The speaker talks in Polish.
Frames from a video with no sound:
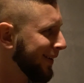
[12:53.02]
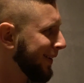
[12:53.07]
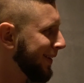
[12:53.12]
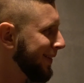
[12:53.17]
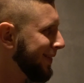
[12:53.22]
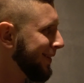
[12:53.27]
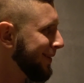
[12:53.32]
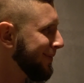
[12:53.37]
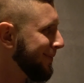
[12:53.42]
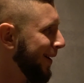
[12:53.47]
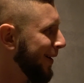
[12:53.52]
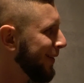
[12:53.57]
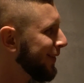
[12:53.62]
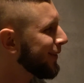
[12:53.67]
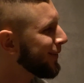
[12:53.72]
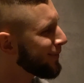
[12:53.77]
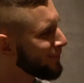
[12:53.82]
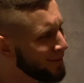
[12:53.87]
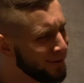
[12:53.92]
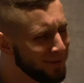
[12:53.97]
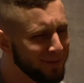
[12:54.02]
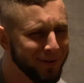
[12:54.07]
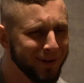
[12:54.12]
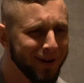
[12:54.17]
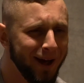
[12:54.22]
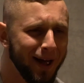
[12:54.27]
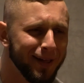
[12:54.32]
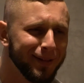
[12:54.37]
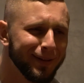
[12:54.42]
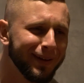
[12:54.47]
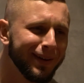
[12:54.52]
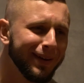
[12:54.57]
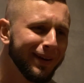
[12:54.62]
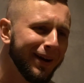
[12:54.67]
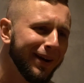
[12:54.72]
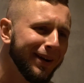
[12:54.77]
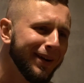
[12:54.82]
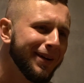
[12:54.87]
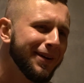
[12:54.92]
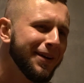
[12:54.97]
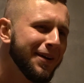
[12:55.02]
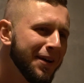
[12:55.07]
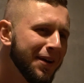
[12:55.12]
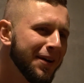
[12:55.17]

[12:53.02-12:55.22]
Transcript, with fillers: jakie tematy były gadki, ale